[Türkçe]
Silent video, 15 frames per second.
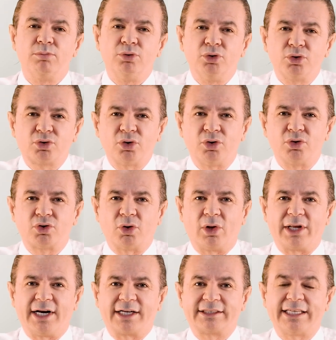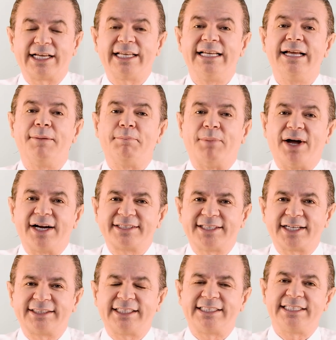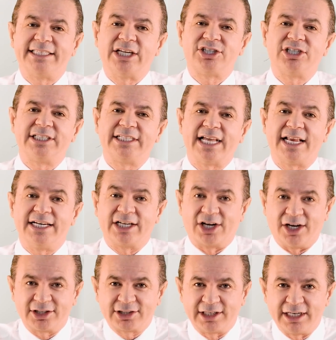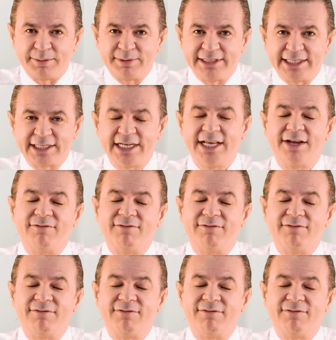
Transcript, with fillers: Bunun sonucu olarak da bağırsaktaki geçirgenlik azalabilir